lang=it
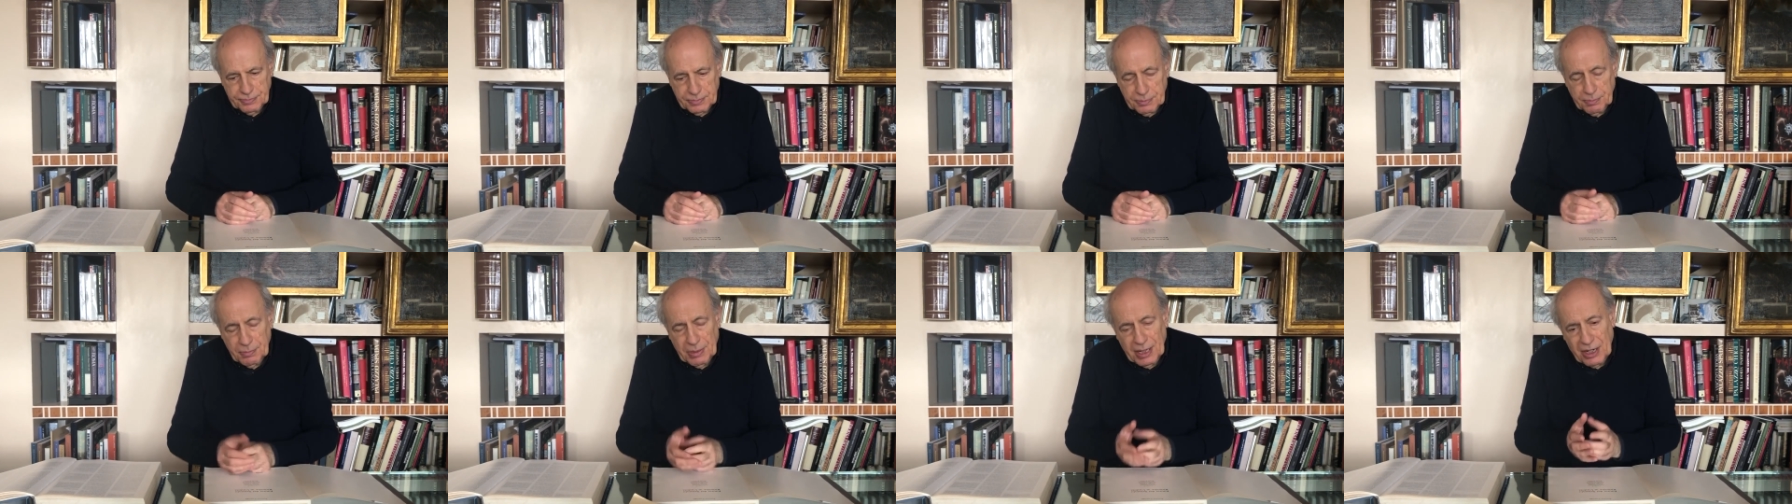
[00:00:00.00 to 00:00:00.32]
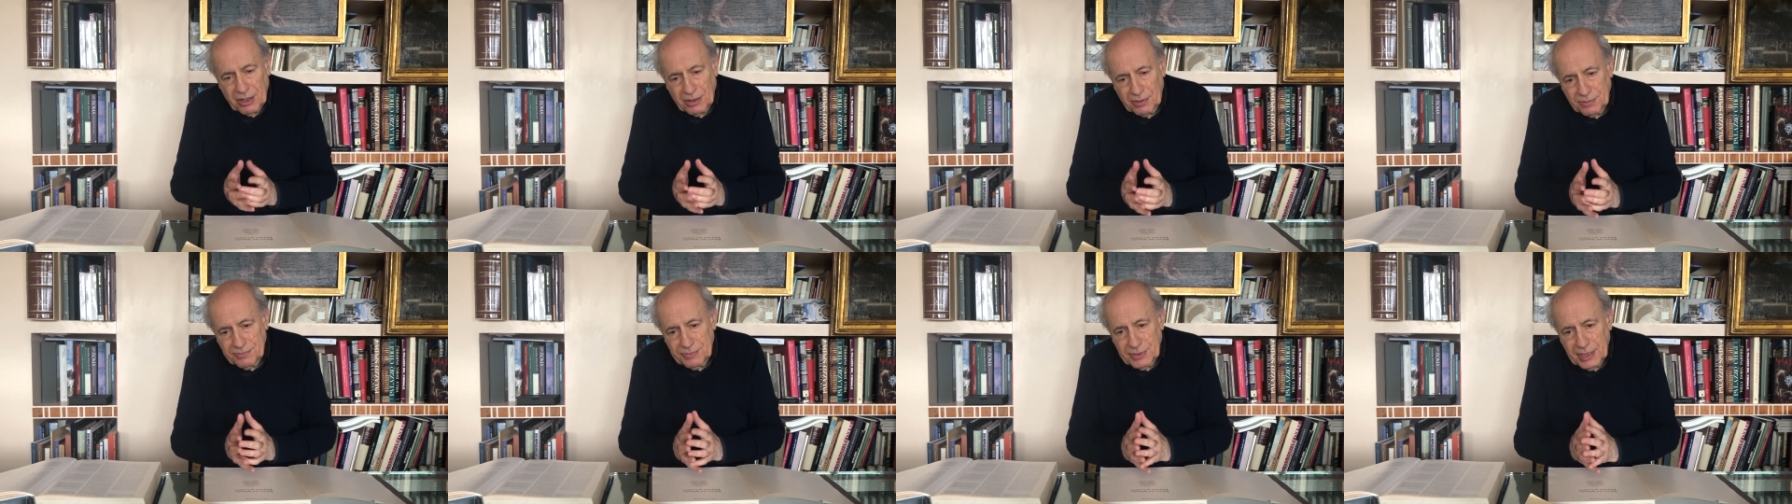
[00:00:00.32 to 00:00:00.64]

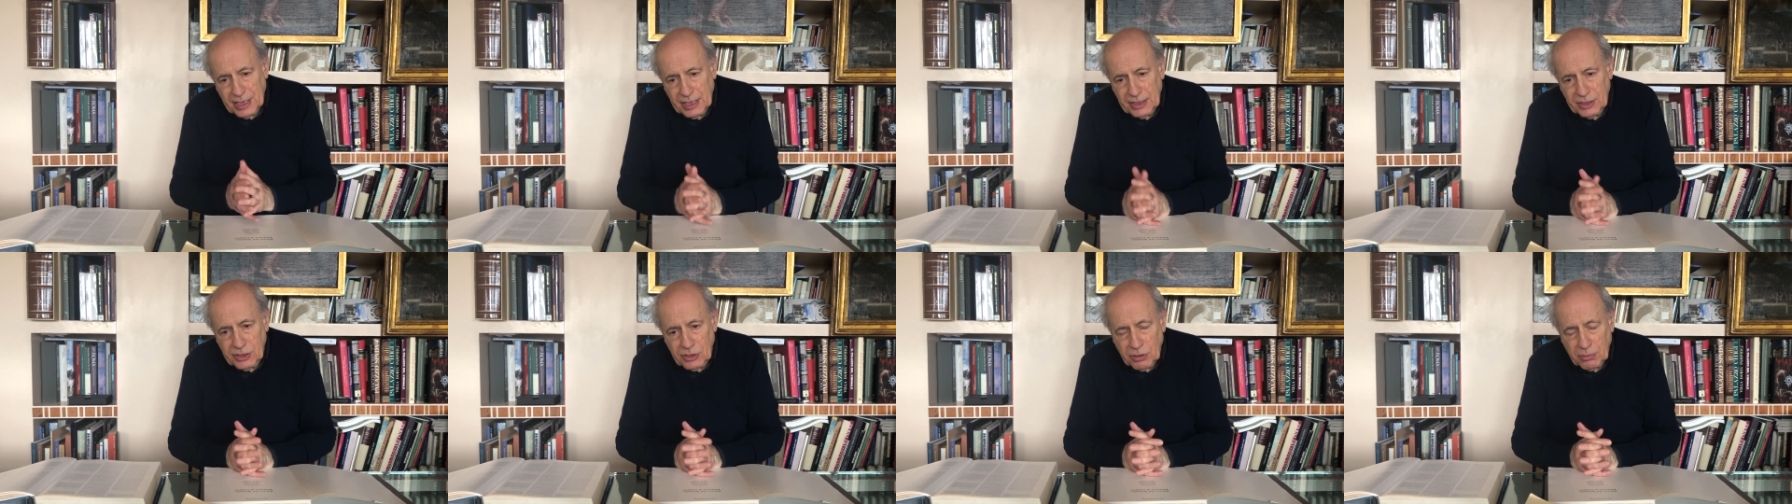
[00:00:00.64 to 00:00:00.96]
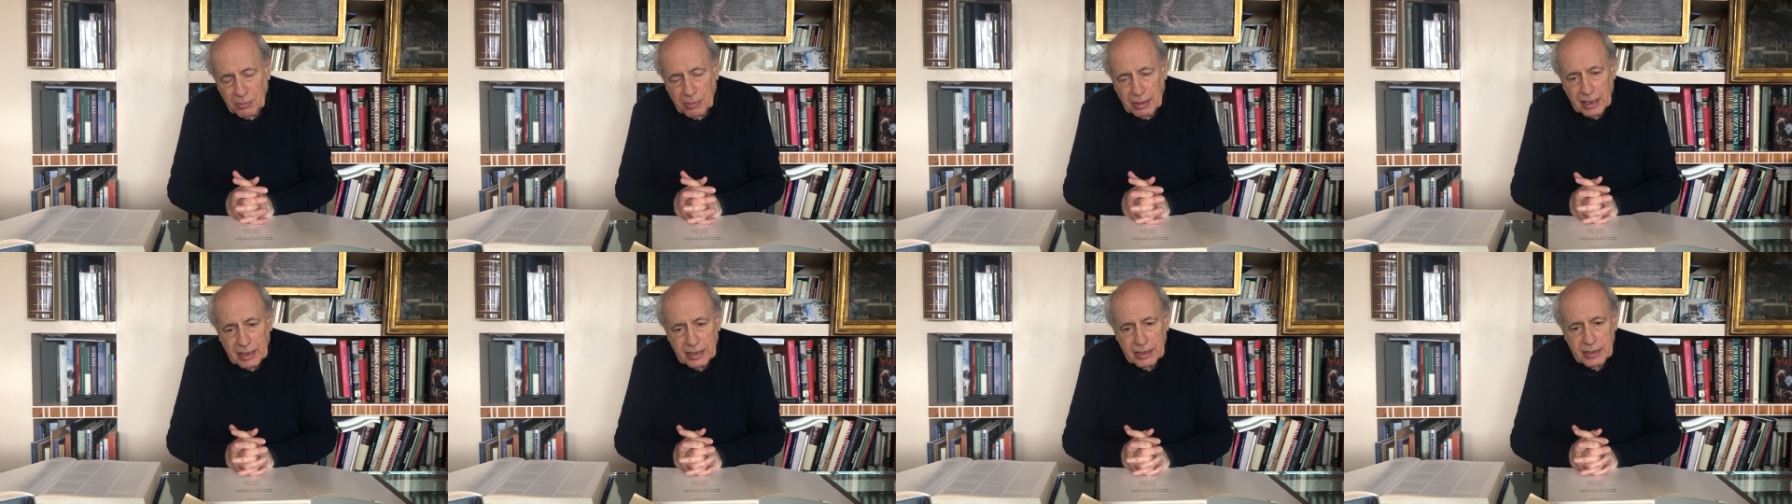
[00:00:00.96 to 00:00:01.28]
però
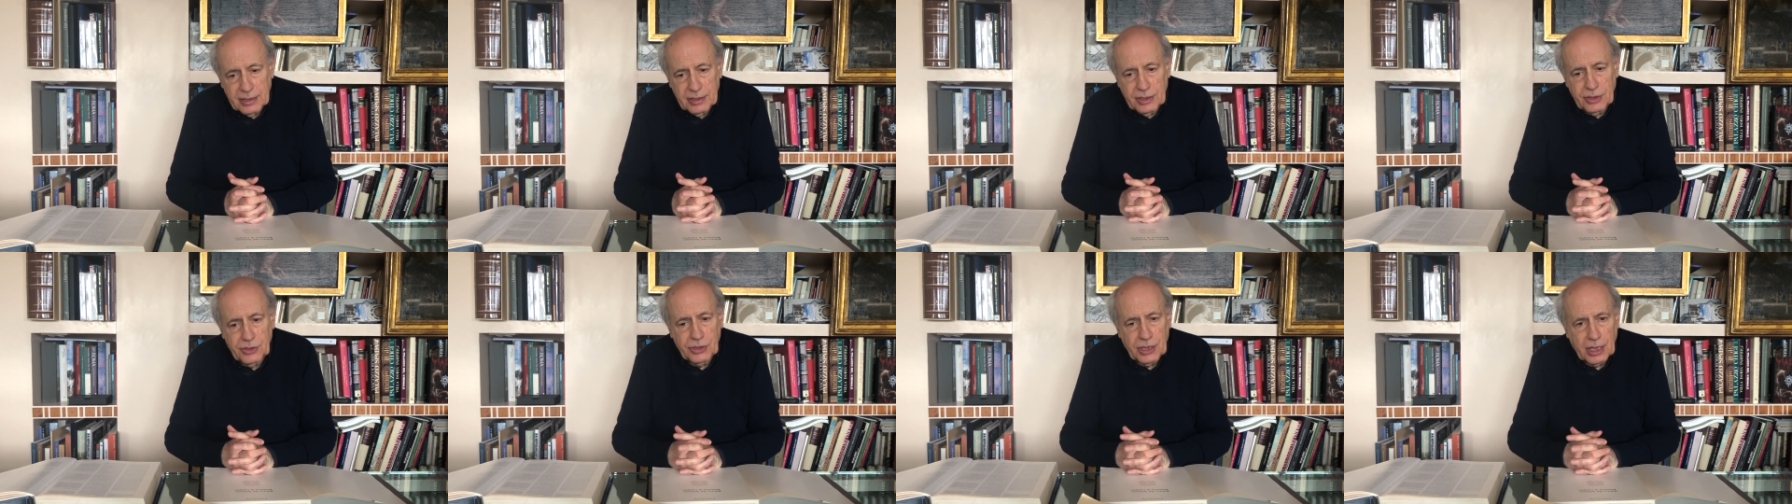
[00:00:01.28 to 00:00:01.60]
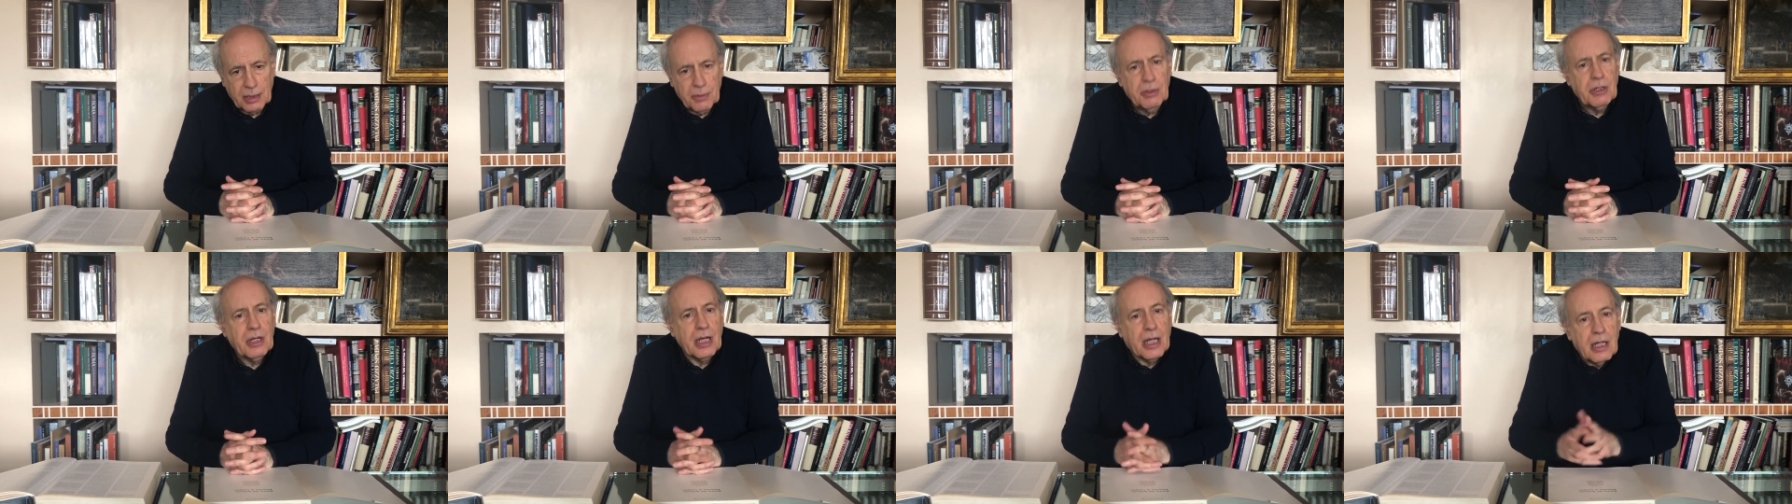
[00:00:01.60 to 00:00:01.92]
insomma
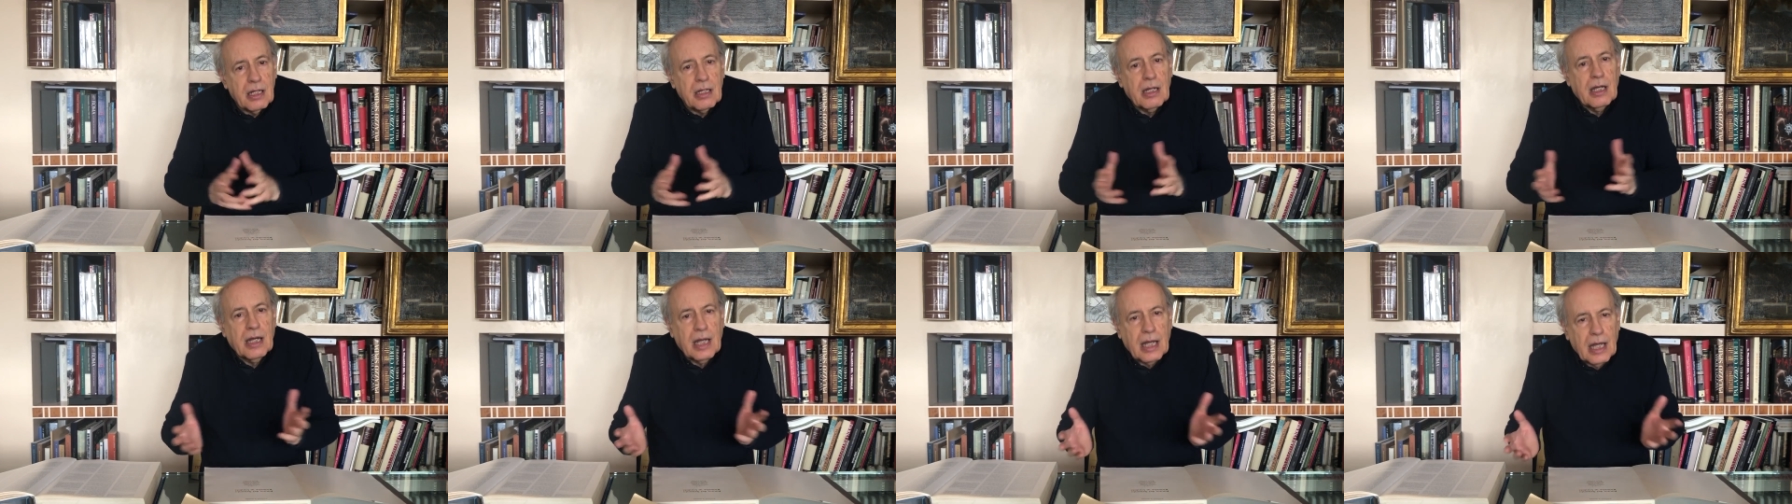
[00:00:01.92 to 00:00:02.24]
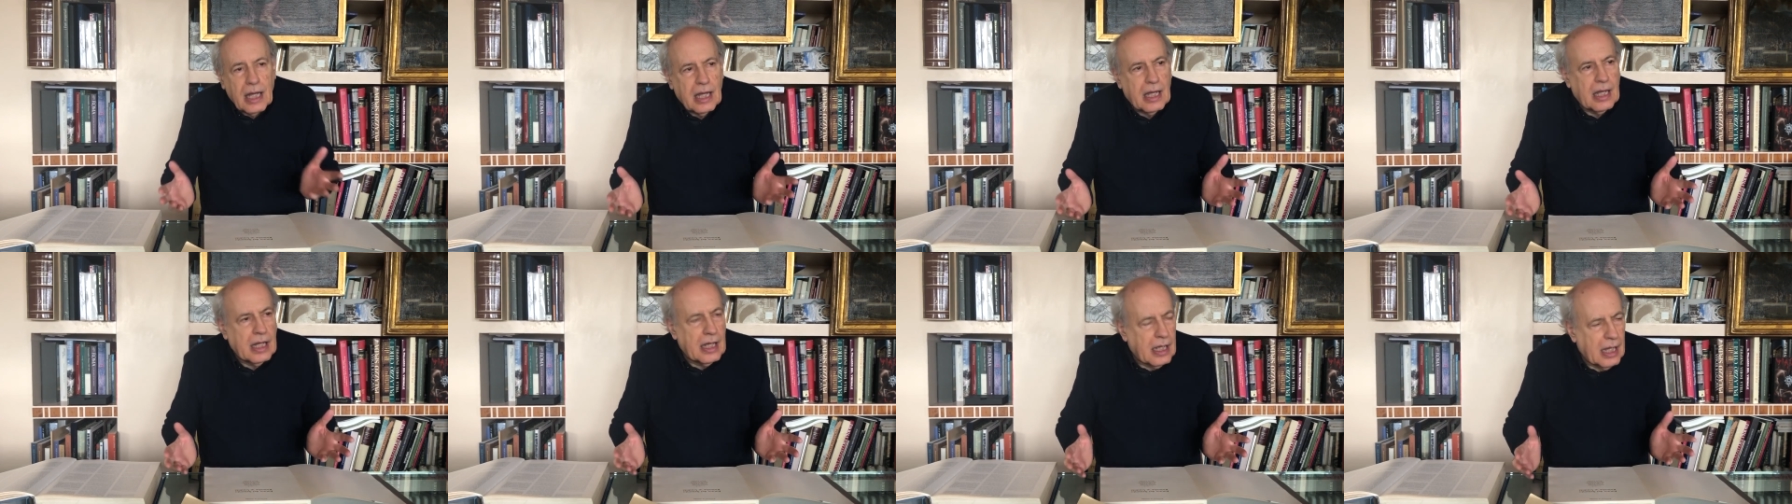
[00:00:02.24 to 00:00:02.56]
diciamo
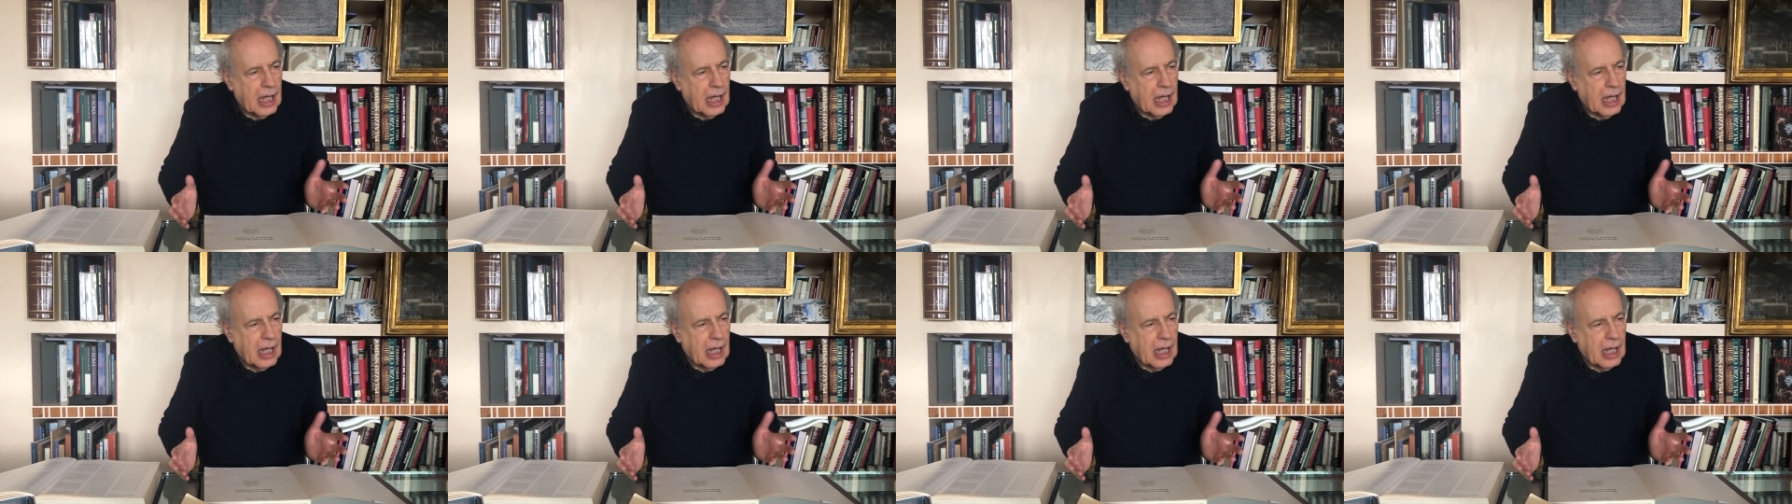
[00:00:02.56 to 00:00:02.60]
che